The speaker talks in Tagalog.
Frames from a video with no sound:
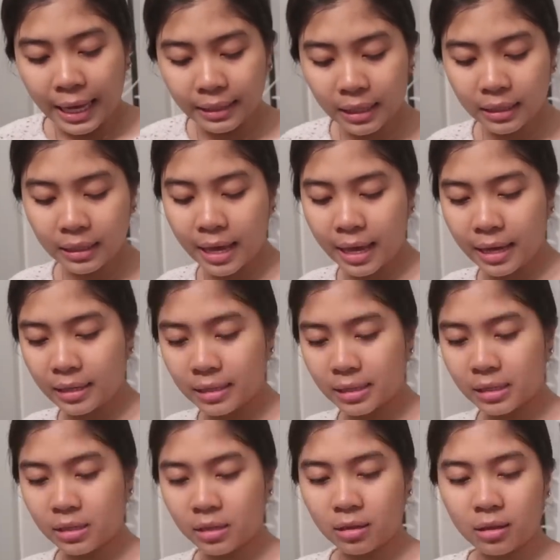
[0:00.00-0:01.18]
And then
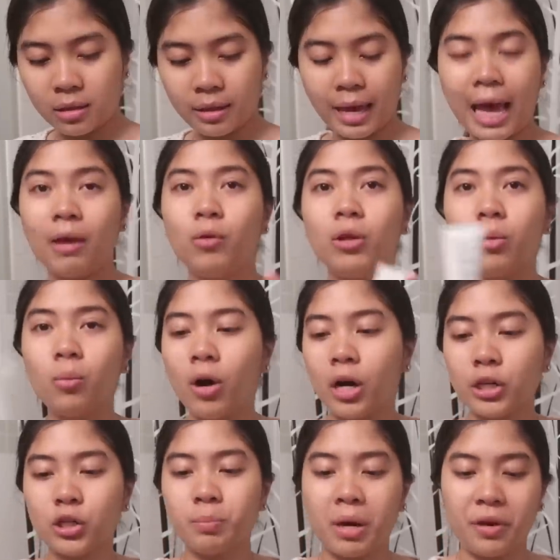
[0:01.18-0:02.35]
next, I will
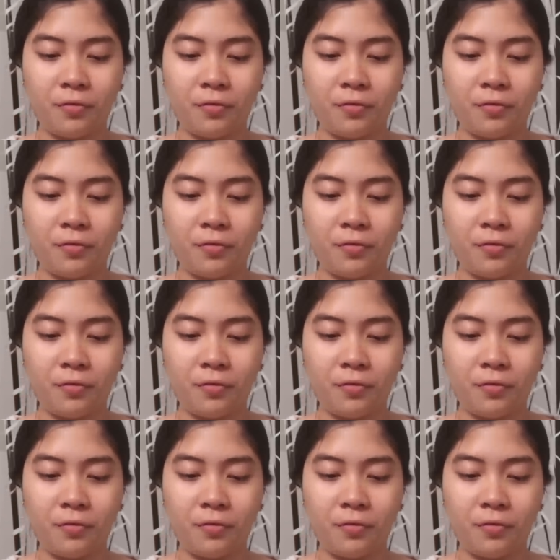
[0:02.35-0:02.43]
wash